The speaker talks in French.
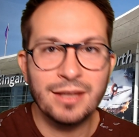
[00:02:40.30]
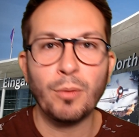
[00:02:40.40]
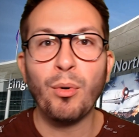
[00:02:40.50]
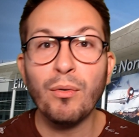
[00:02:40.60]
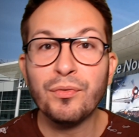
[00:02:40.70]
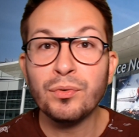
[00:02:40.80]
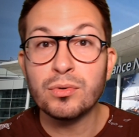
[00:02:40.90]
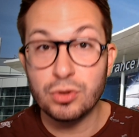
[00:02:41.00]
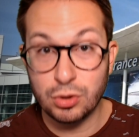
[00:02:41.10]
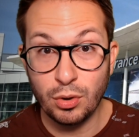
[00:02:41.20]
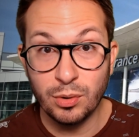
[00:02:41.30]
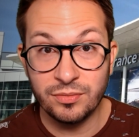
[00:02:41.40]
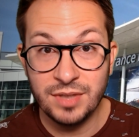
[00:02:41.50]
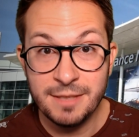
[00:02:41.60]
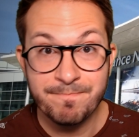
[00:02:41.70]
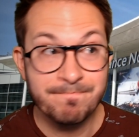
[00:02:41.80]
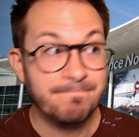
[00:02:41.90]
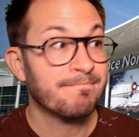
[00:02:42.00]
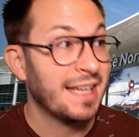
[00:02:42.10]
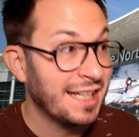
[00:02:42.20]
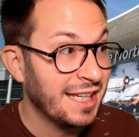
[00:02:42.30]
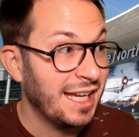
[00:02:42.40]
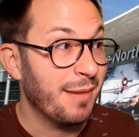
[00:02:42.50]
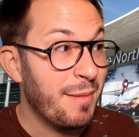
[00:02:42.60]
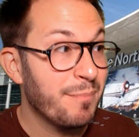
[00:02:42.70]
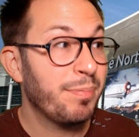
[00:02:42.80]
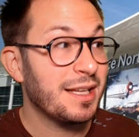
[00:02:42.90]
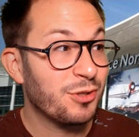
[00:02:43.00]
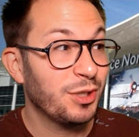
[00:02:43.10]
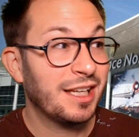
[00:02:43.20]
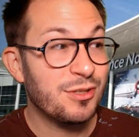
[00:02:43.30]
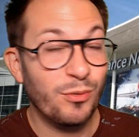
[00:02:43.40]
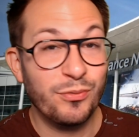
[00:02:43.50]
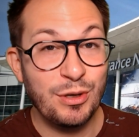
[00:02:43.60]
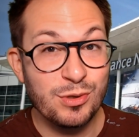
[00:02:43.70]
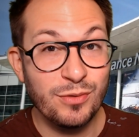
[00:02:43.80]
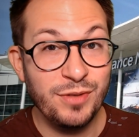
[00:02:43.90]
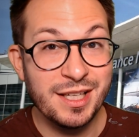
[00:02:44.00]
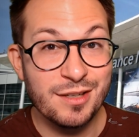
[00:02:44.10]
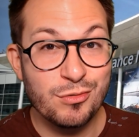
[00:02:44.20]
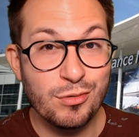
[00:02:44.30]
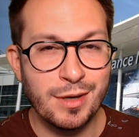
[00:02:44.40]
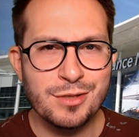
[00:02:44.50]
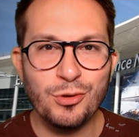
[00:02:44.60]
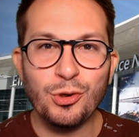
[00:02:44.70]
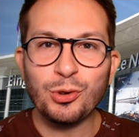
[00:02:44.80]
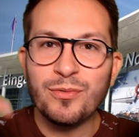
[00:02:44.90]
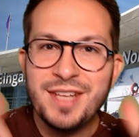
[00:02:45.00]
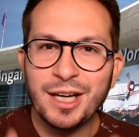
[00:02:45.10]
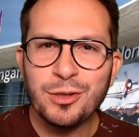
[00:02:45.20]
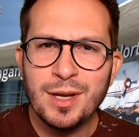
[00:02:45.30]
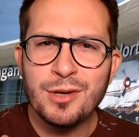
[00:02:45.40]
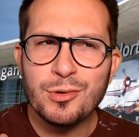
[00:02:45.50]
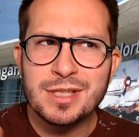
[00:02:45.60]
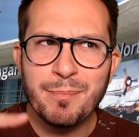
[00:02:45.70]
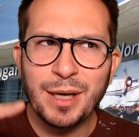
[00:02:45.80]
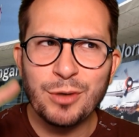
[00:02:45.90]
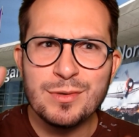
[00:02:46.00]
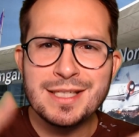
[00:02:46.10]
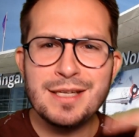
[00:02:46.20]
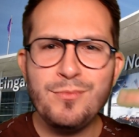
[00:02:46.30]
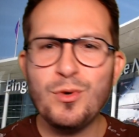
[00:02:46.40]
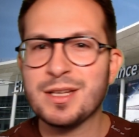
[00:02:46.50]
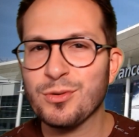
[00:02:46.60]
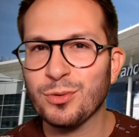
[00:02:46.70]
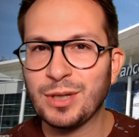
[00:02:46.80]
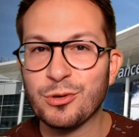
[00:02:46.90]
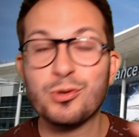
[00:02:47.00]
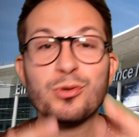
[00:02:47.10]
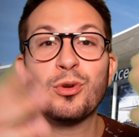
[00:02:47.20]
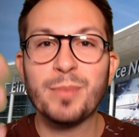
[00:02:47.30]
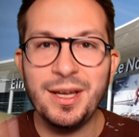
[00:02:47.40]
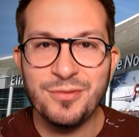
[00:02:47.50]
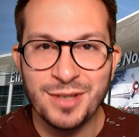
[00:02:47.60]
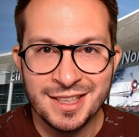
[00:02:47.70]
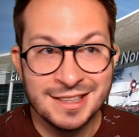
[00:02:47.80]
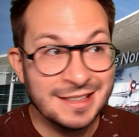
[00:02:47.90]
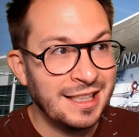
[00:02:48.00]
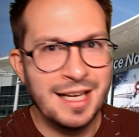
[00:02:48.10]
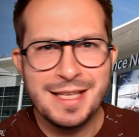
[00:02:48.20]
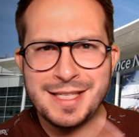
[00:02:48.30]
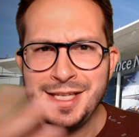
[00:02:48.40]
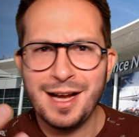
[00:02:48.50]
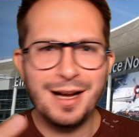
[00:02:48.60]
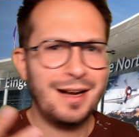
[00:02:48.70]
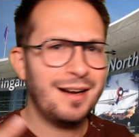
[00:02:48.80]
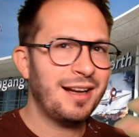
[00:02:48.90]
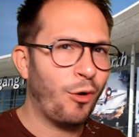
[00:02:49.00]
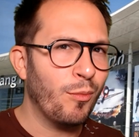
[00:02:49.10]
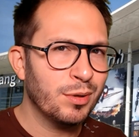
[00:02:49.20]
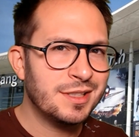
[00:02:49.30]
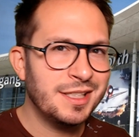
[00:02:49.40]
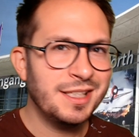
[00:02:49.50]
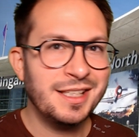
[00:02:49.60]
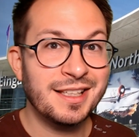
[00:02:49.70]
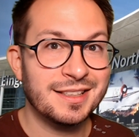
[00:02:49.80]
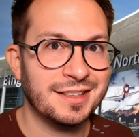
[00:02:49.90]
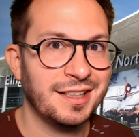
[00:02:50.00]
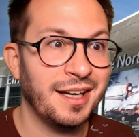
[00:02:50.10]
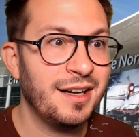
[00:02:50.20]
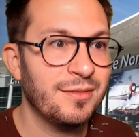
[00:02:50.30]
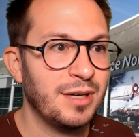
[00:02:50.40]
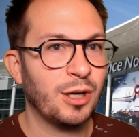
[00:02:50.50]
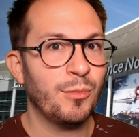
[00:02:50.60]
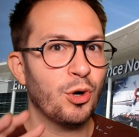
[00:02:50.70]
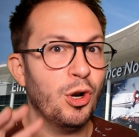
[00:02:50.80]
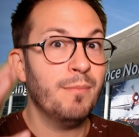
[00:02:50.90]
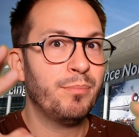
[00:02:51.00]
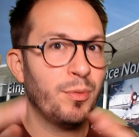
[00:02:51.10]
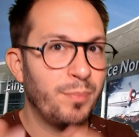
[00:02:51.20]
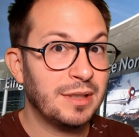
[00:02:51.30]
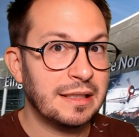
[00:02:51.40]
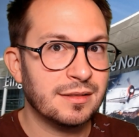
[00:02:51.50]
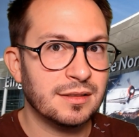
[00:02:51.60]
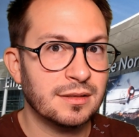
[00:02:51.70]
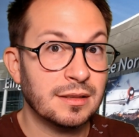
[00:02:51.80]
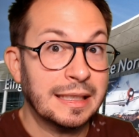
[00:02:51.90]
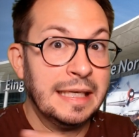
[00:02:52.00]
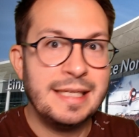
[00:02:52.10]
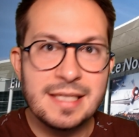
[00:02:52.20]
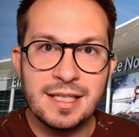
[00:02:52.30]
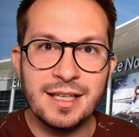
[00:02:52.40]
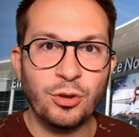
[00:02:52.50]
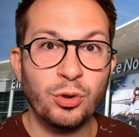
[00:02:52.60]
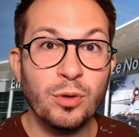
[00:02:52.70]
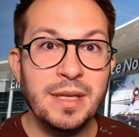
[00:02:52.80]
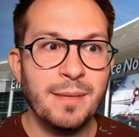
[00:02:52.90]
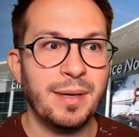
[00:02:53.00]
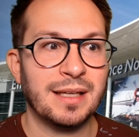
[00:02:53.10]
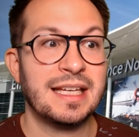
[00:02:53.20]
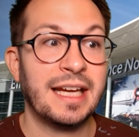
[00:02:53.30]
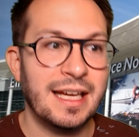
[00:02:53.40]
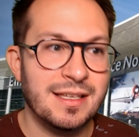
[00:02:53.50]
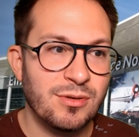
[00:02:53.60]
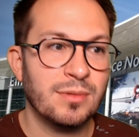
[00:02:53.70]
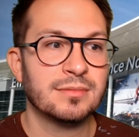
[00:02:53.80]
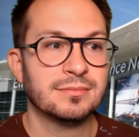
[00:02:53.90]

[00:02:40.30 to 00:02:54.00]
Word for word: profond sur nos vies, et même presque des questions philosophiques hein, sur est-ce que notre vie actuelle ne serait pas qu'une simulation de quelque chose d'autre. Bref, les IA, la robotique, etc. Voir comment l'homme peut peut-être euh, glisser et être dominé par ses créations.